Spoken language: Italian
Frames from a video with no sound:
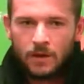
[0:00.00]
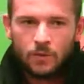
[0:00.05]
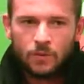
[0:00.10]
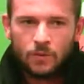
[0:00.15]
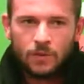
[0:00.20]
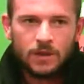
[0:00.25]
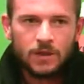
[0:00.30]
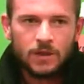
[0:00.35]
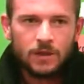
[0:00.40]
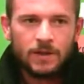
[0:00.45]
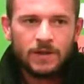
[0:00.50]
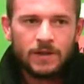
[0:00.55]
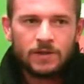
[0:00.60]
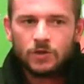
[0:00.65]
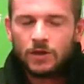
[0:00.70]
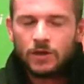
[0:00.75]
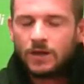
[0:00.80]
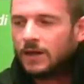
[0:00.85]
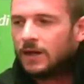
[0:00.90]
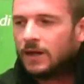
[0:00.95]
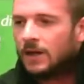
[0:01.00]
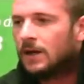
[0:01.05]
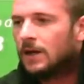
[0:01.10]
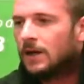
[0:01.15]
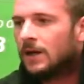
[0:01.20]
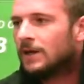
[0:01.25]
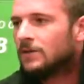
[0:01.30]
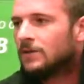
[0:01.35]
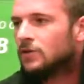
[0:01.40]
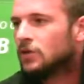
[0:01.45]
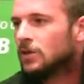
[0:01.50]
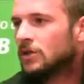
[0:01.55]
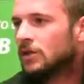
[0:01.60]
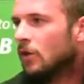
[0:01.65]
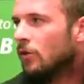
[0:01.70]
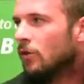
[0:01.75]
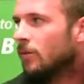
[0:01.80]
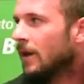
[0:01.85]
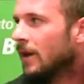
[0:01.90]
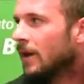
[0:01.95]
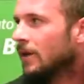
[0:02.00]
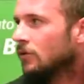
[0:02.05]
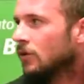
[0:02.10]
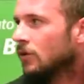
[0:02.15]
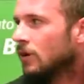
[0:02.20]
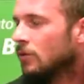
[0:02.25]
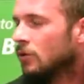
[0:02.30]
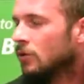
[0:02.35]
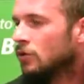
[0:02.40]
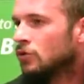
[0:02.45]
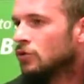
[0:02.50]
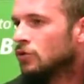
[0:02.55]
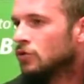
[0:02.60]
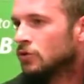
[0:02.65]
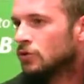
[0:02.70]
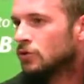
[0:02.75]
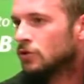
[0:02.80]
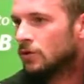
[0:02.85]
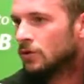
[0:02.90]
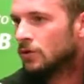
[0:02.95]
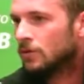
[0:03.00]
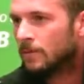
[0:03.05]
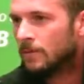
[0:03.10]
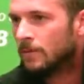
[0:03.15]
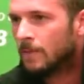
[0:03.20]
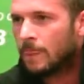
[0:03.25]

quindi penso che la società ha operato nel modo giusto,